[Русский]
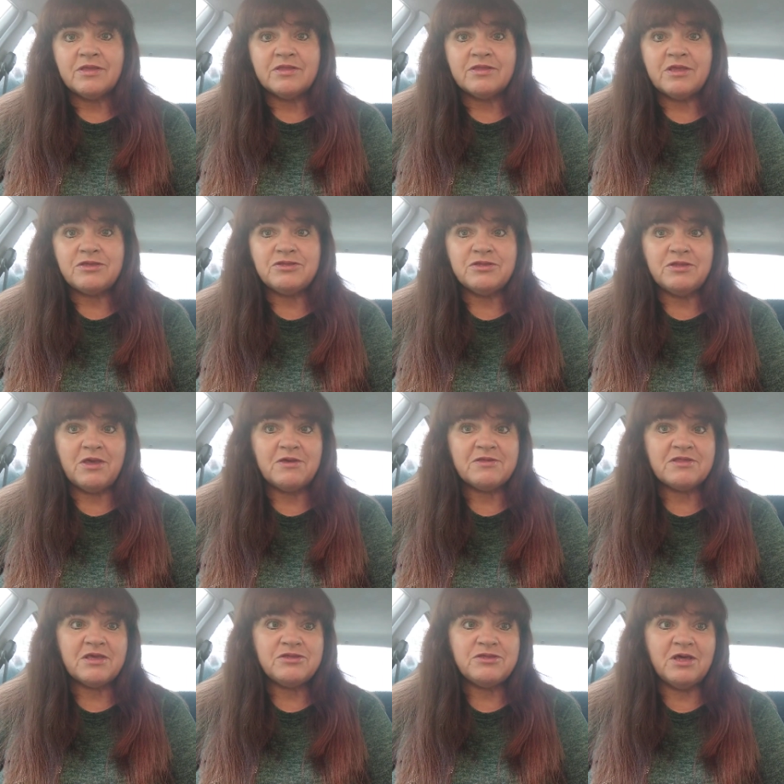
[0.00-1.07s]
Начинаю
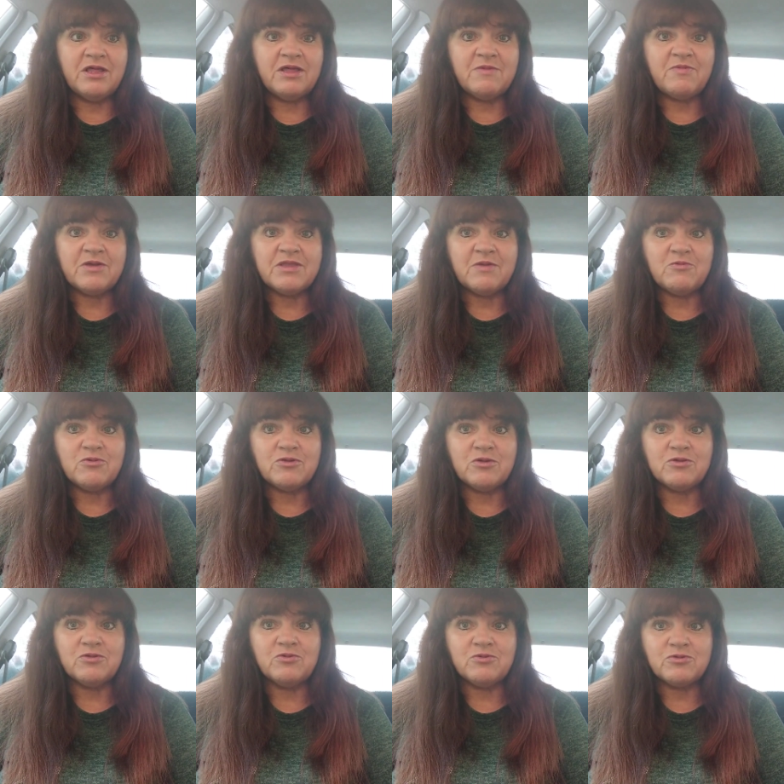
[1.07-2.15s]
сначала, потому
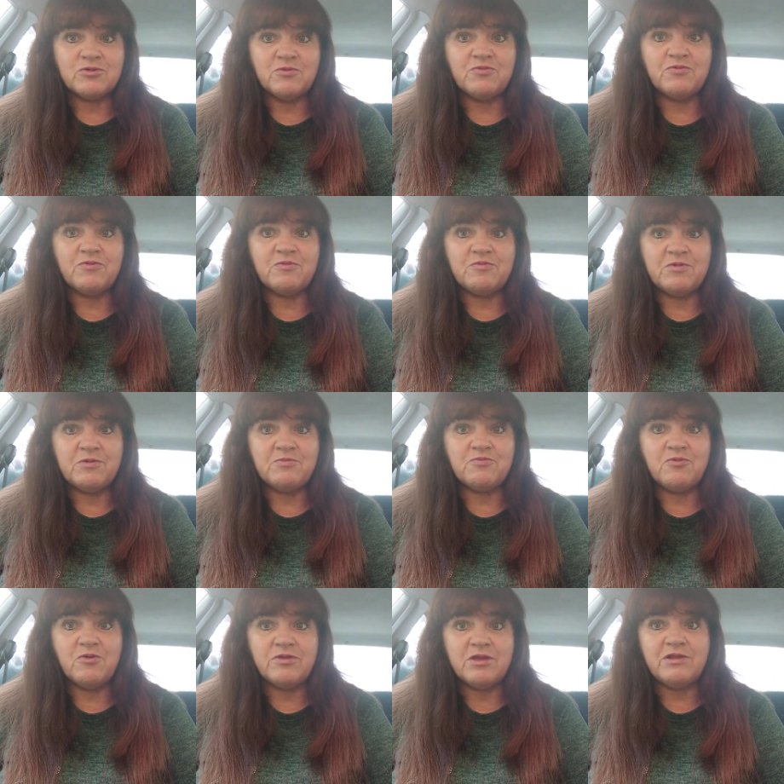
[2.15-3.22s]
что, ну, чтобы вы
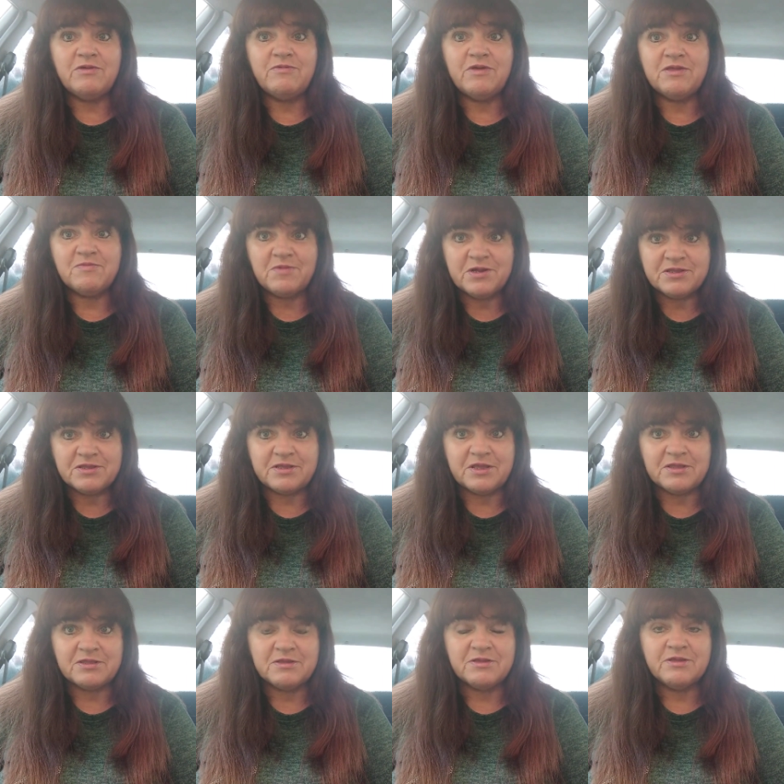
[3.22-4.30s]
поняли весь
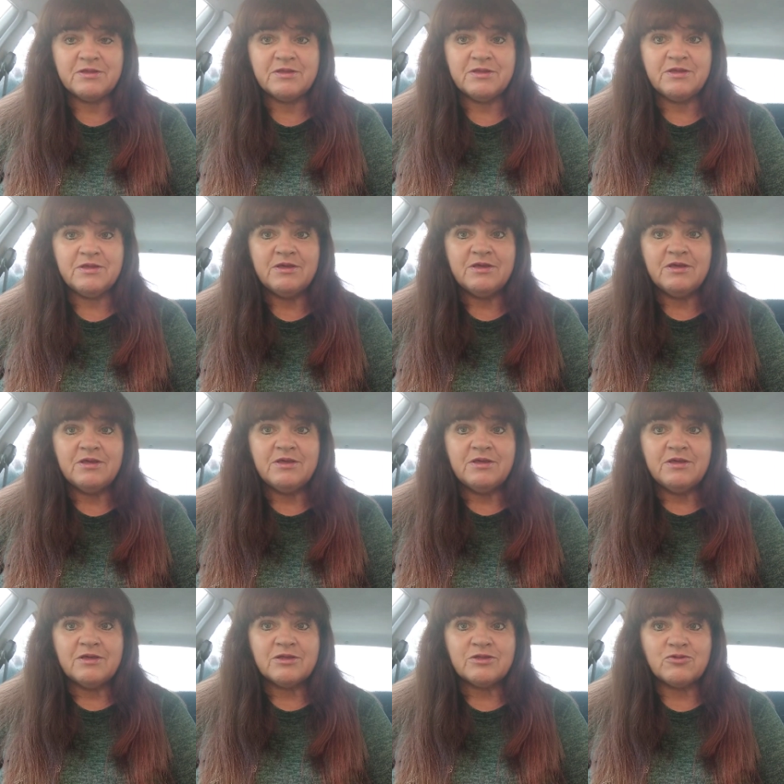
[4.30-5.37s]
процесс.
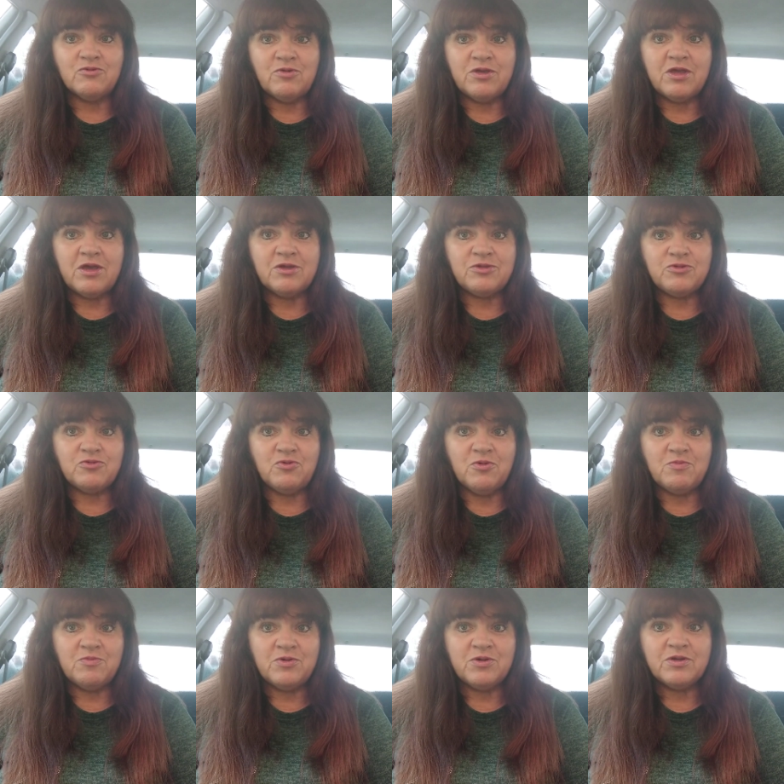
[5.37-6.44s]
Что я о
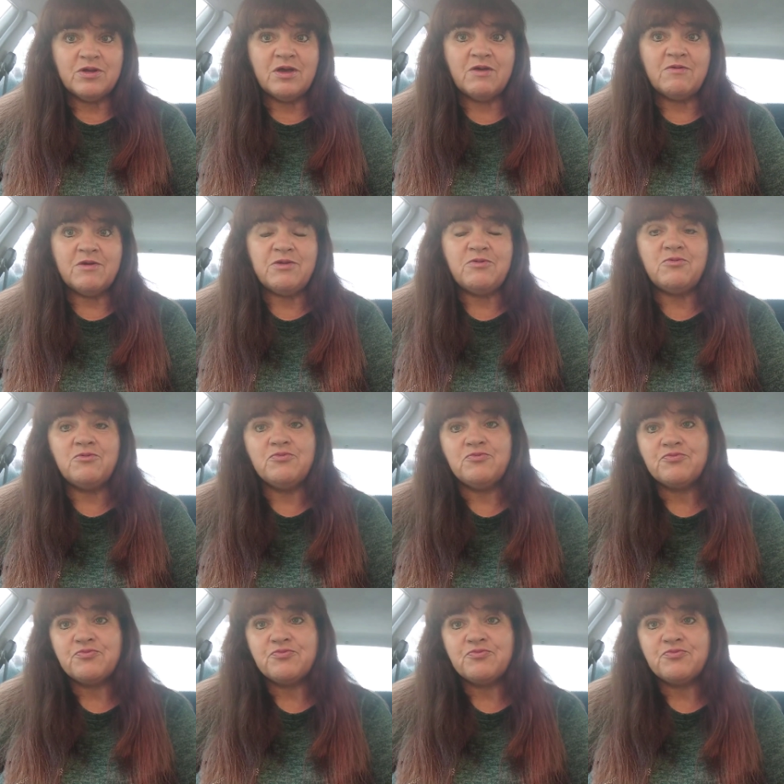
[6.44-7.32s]
чем говорю